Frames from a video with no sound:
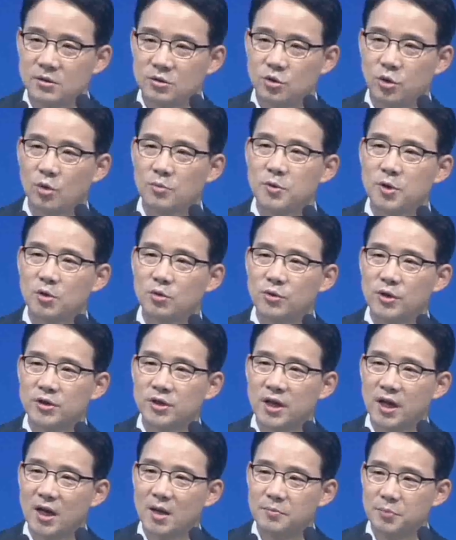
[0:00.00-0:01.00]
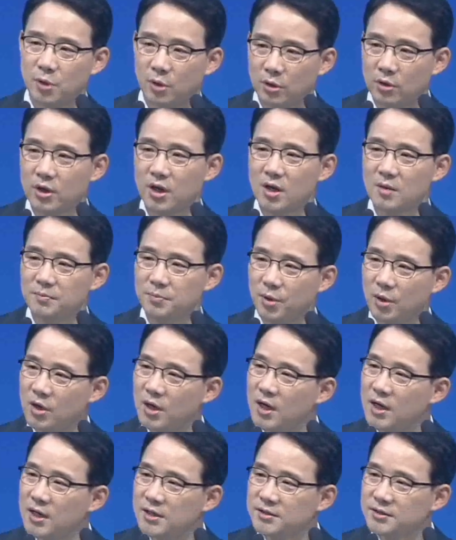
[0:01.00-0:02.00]
조명을 위해서 내가 벌어야 할
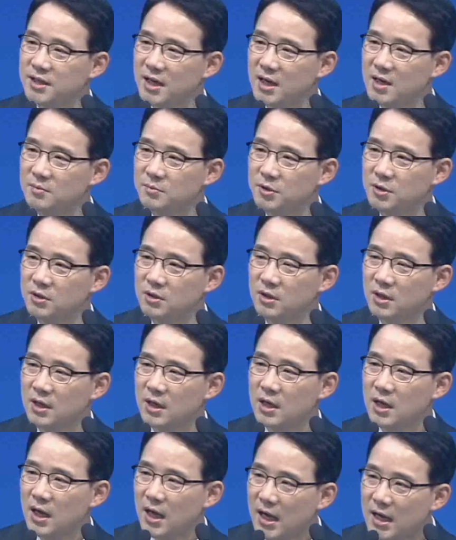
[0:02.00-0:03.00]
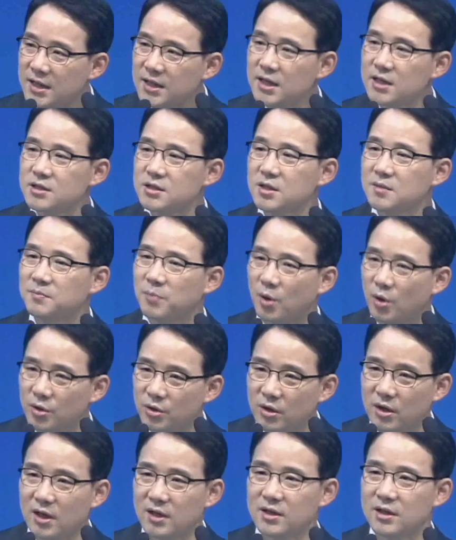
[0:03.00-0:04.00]
편안한 삶을 하나씩
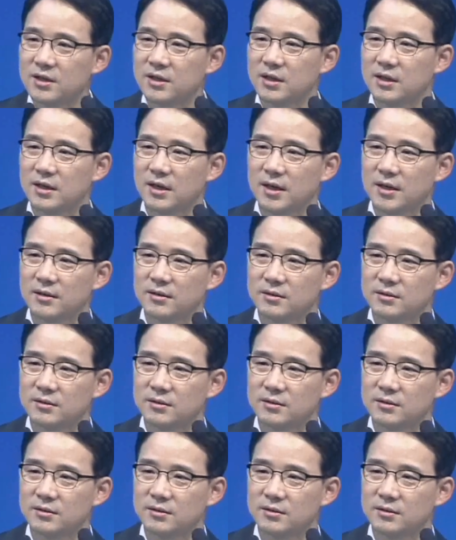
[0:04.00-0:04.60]
버려야 되니까.